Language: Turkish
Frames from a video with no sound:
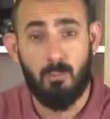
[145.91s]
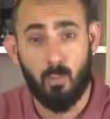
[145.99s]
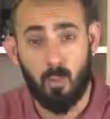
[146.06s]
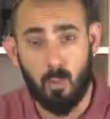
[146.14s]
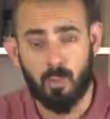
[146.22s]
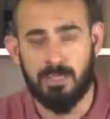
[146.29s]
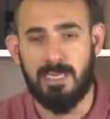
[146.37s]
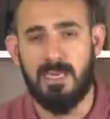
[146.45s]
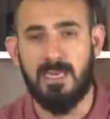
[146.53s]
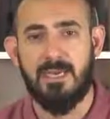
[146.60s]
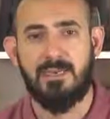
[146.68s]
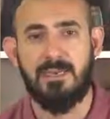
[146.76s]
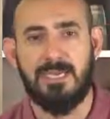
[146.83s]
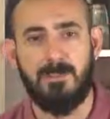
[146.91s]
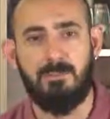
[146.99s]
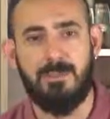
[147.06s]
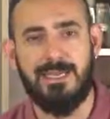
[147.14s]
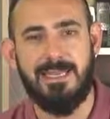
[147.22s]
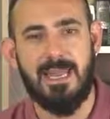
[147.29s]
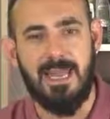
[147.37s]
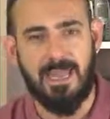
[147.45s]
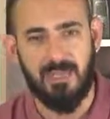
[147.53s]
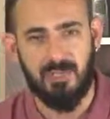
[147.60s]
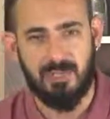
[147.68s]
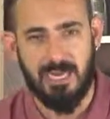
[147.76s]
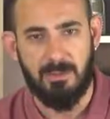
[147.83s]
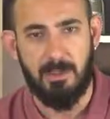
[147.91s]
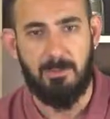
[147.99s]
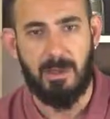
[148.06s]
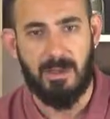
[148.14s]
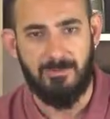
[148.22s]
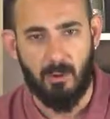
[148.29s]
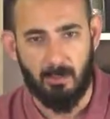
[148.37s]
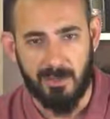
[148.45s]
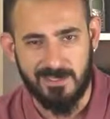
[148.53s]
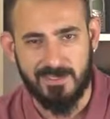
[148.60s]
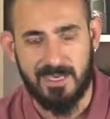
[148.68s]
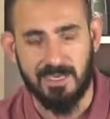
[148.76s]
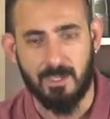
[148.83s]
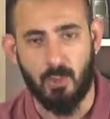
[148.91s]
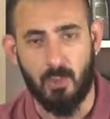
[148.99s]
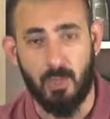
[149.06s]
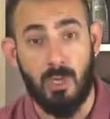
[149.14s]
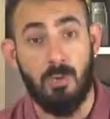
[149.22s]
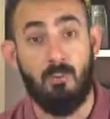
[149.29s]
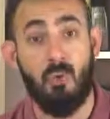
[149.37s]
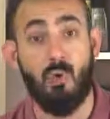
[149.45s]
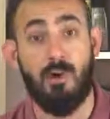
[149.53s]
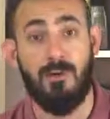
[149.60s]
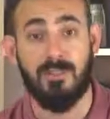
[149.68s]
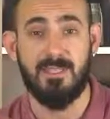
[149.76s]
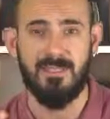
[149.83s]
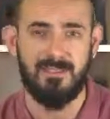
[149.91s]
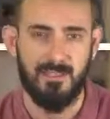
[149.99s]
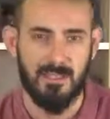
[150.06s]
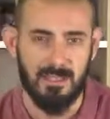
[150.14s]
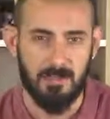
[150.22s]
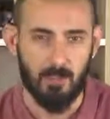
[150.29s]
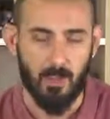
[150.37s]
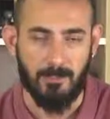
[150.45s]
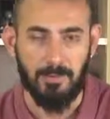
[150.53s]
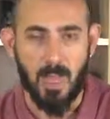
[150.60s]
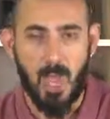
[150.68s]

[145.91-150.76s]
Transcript: bu noktada rakipleriyle eşdeğer bir performans sergiliyor. Büyük avantaj sağlamıyor.